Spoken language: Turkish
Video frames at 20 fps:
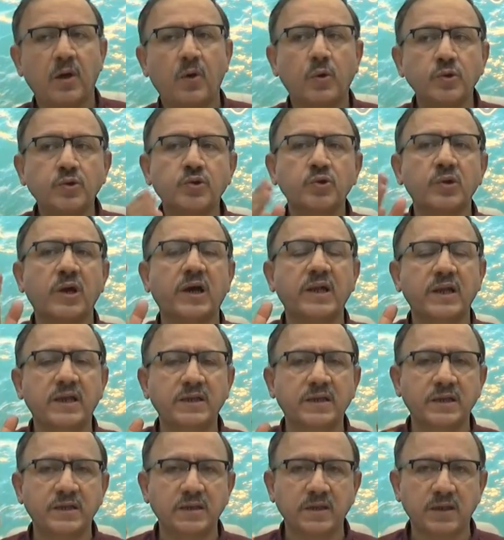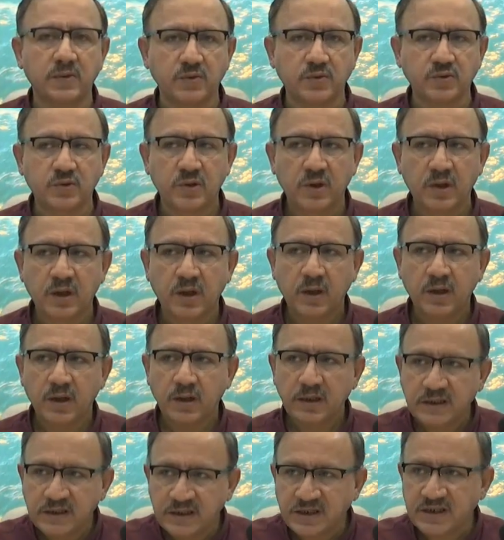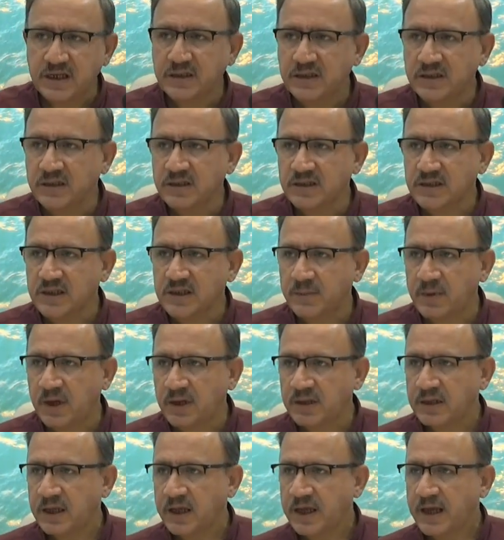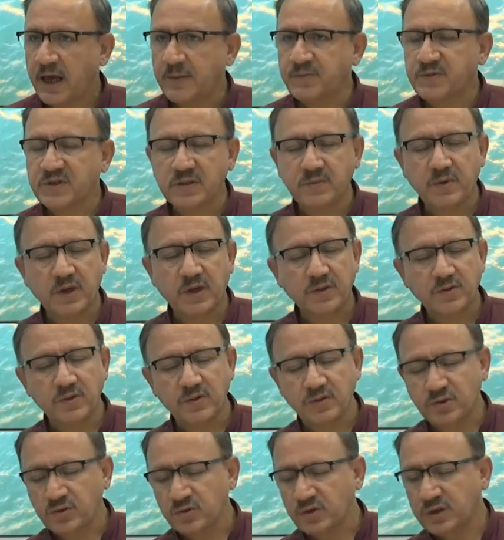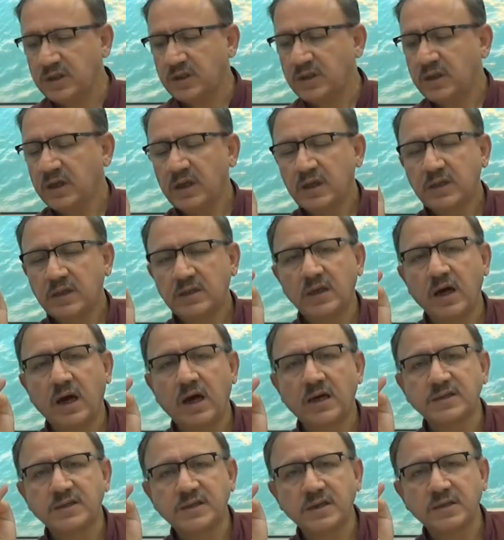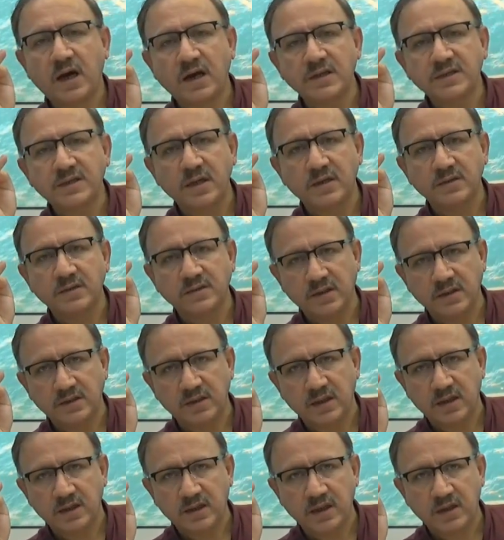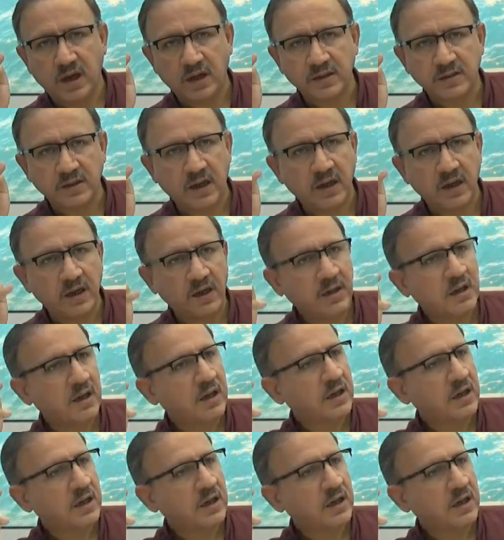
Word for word: O sülaleden geliyor. İncelediğiniz zaman hepsi bakıyorsun ki ya Hazreti Hasan radıyallahu anha